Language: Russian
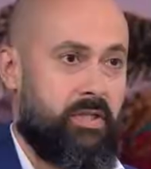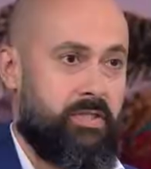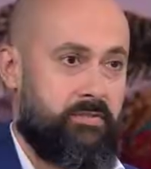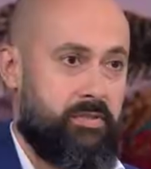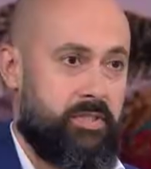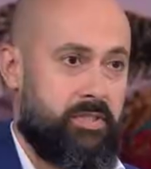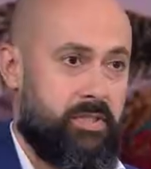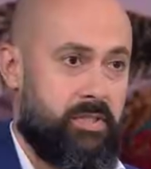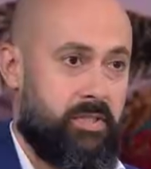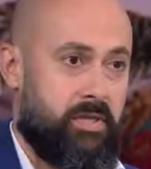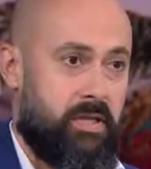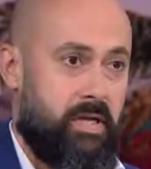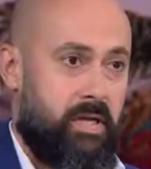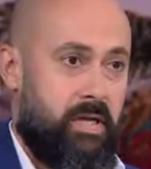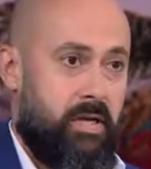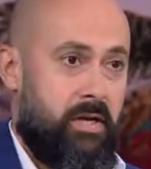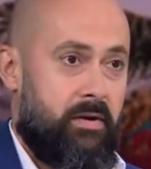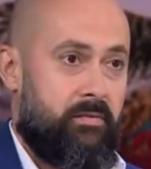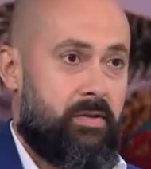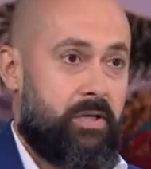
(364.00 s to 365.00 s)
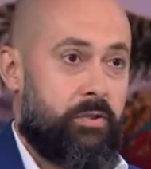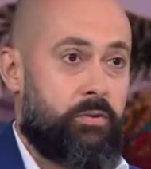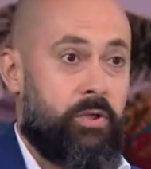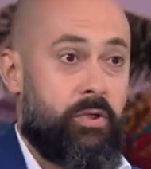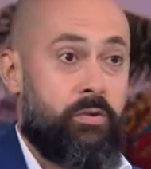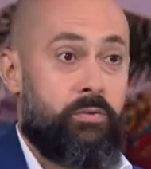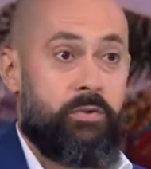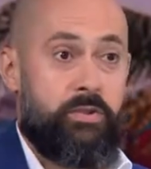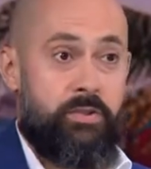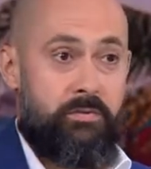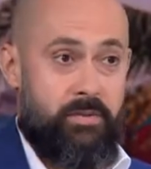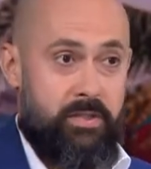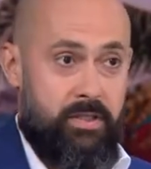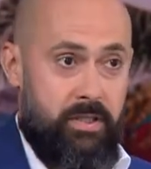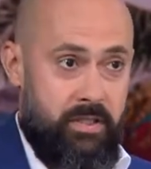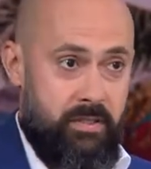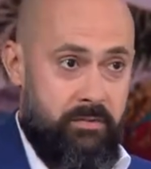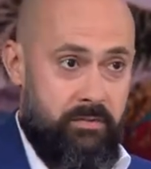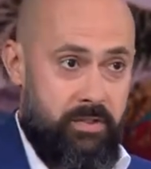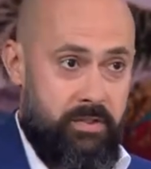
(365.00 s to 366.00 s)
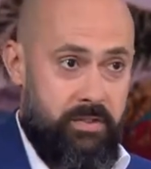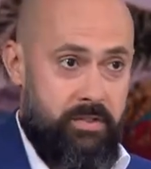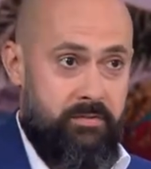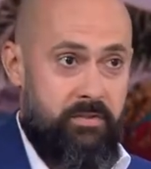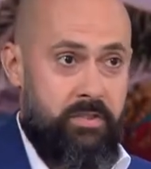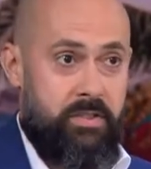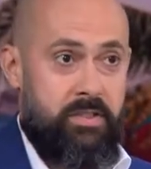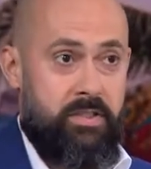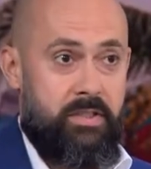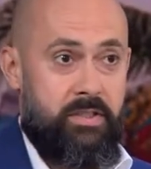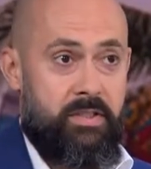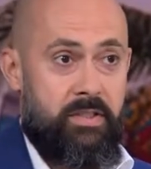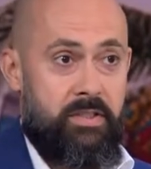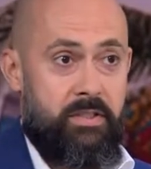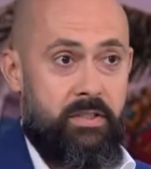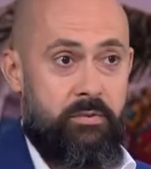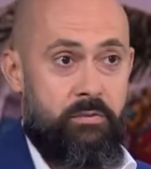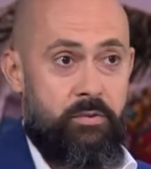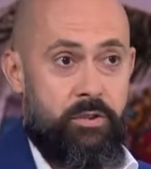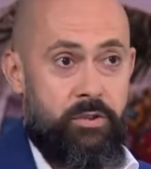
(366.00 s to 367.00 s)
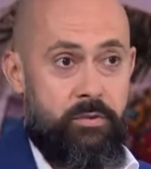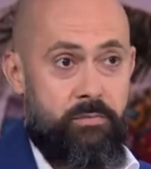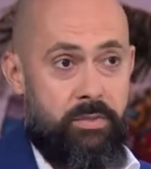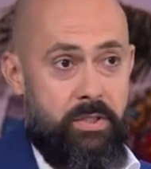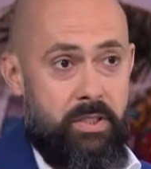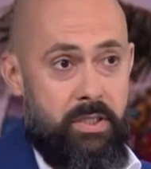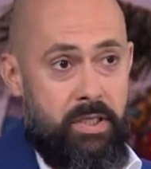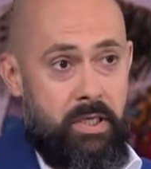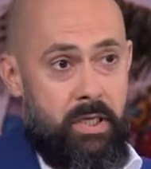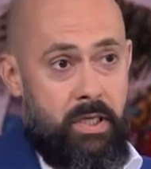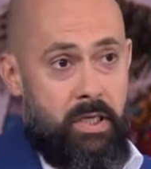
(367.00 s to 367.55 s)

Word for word: развития, в который нужно вкладывать действительно для того, чтобы